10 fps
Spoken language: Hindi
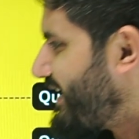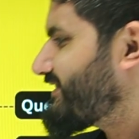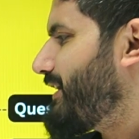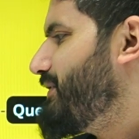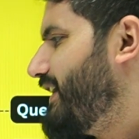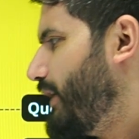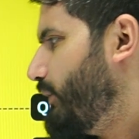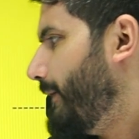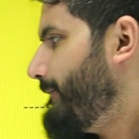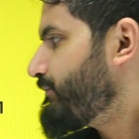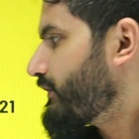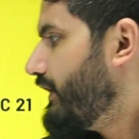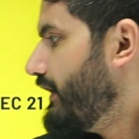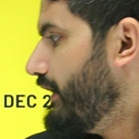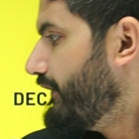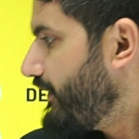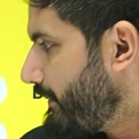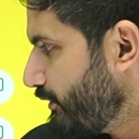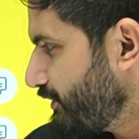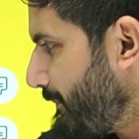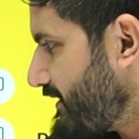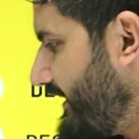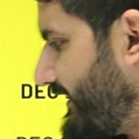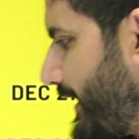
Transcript: मार्क्स का भी आया हुआ है फिर मैं उसे पिछले